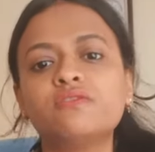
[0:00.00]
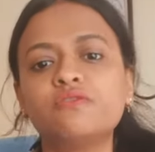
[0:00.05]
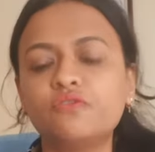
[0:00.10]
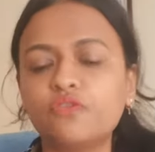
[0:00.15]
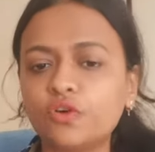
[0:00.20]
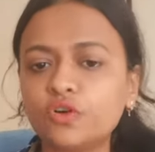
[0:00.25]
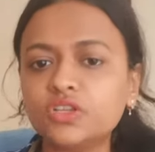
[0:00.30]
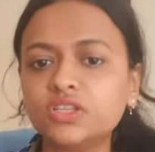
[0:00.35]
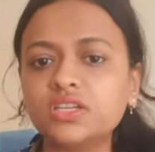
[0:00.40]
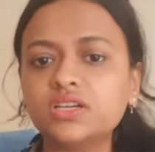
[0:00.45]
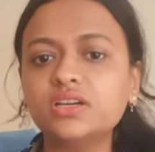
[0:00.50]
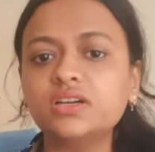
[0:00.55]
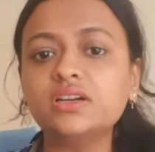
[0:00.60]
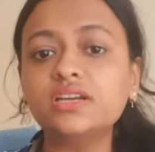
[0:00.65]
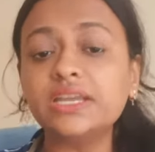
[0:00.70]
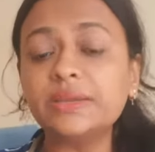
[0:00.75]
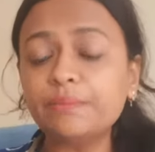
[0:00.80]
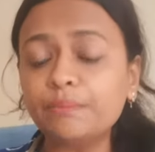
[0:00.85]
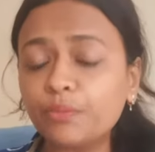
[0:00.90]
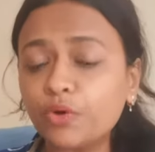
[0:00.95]
फोर्थ
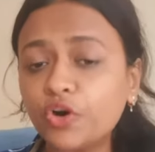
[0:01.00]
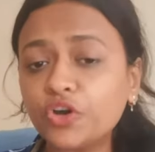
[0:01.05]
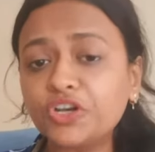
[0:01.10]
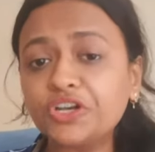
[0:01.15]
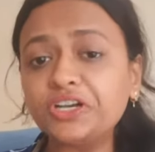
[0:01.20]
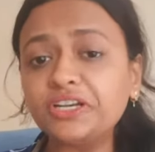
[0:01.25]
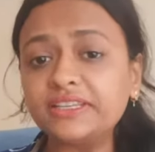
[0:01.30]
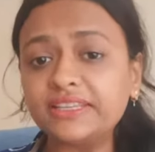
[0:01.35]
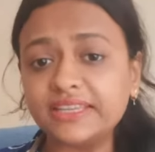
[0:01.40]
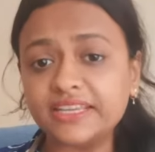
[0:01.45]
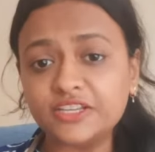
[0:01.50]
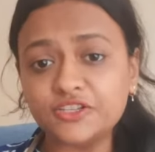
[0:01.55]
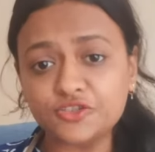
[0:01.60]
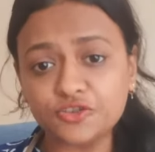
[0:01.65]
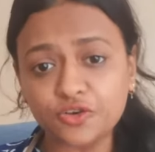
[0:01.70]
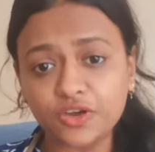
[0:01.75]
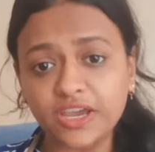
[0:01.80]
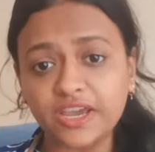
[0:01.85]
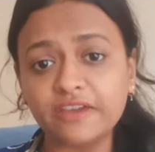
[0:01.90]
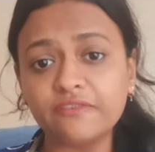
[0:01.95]
इम्पॉर्टेंट थिंग
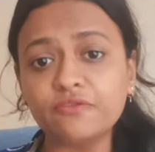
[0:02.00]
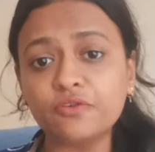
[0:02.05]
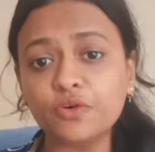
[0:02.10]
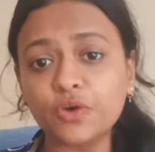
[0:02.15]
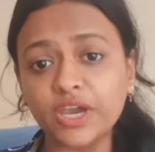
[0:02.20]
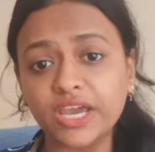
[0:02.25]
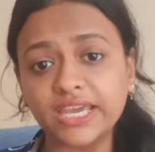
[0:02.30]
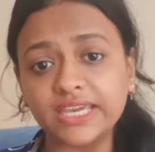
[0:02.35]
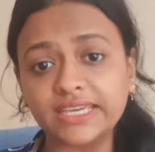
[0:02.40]
जो है वो है